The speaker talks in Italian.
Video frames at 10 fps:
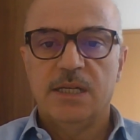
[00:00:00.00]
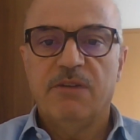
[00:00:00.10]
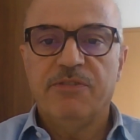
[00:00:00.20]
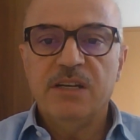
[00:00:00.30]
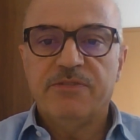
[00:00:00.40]

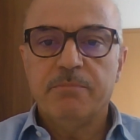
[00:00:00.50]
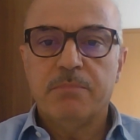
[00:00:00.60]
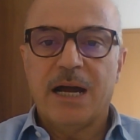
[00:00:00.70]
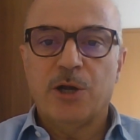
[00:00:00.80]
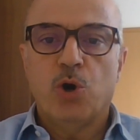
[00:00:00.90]
Da fine
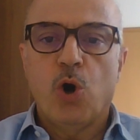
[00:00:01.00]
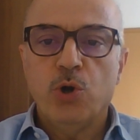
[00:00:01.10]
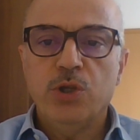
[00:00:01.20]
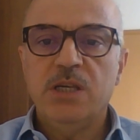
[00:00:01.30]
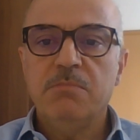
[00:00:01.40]
febbraio
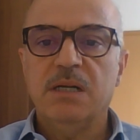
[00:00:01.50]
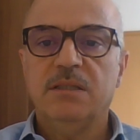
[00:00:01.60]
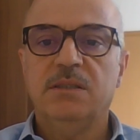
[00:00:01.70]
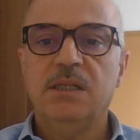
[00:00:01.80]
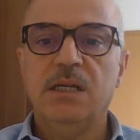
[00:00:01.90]
ogni
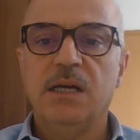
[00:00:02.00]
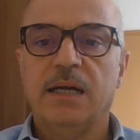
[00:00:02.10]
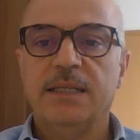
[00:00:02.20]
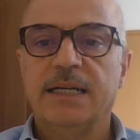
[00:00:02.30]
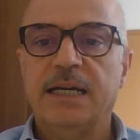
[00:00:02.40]

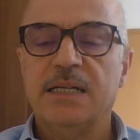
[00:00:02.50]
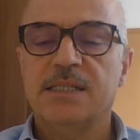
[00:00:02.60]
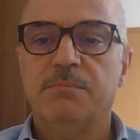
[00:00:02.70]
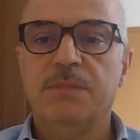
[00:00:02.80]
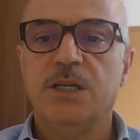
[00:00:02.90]
mattina da
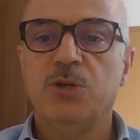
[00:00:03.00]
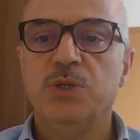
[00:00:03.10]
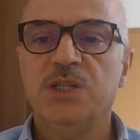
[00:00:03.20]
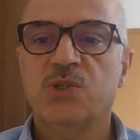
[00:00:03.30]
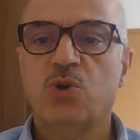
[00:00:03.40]
casa mi
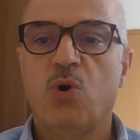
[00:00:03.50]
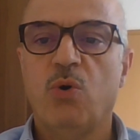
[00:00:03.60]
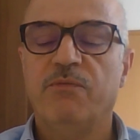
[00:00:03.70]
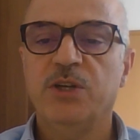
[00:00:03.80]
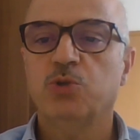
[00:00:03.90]

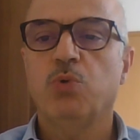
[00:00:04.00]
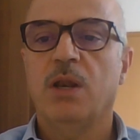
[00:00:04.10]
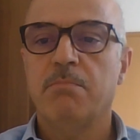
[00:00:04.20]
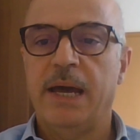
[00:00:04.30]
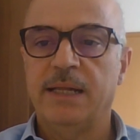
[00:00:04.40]
riunisco
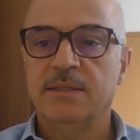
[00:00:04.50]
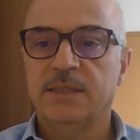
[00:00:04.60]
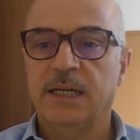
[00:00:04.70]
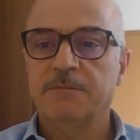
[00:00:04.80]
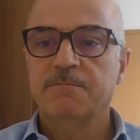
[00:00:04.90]

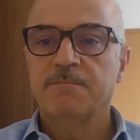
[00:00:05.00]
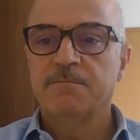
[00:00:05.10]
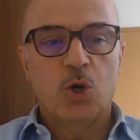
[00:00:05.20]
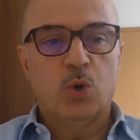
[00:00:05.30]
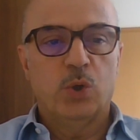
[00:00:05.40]
virtualmente
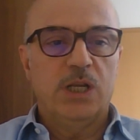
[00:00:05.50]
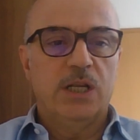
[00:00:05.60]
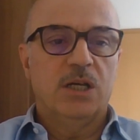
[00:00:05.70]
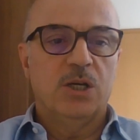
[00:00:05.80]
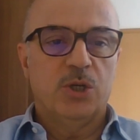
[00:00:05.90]
con
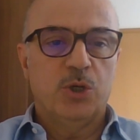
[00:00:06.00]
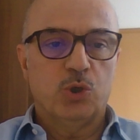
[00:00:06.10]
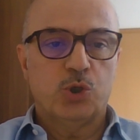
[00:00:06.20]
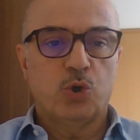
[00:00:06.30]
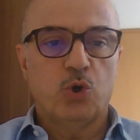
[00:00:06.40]
il
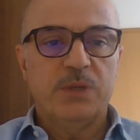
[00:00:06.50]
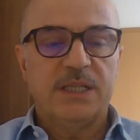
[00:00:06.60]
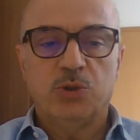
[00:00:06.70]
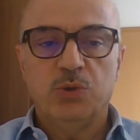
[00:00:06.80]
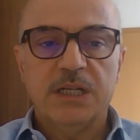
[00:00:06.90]
nostro
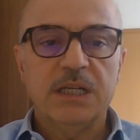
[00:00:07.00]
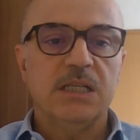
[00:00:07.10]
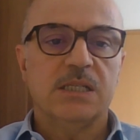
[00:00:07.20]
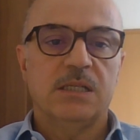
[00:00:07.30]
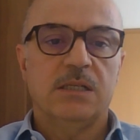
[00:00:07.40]
comitato di
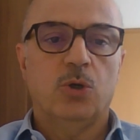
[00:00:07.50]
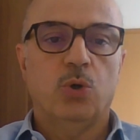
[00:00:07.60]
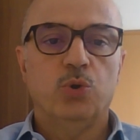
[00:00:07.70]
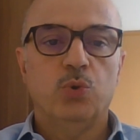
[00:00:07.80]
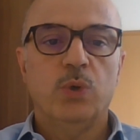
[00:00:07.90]
crisi,
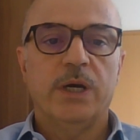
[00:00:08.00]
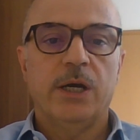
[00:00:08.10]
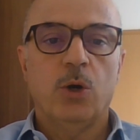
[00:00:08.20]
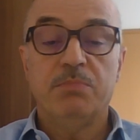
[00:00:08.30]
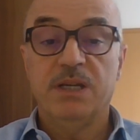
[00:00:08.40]
con
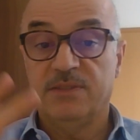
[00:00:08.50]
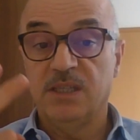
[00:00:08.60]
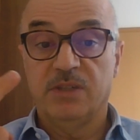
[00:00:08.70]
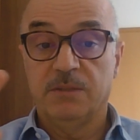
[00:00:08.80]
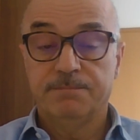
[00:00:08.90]
due
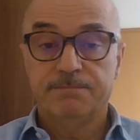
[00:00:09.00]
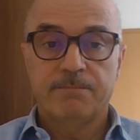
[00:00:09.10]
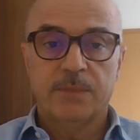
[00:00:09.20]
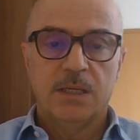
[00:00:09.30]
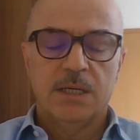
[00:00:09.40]
obiettivi
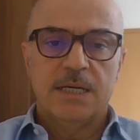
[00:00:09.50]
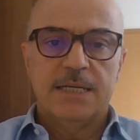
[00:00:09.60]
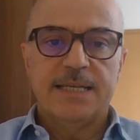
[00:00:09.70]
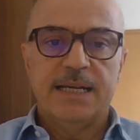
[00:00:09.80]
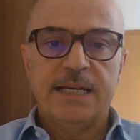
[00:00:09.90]

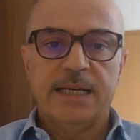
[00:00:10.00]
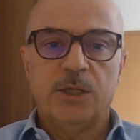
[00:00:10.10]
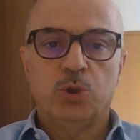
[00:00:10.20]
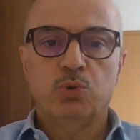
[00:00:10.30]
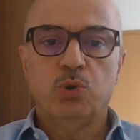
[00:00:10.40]

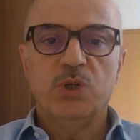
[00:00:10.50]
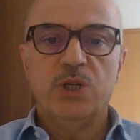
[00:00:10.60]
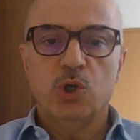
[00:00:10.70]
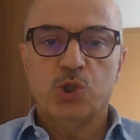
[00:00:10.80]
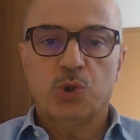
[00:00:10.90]
tenere tutto il
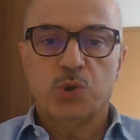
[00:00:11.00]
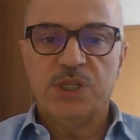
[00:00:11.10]
nostro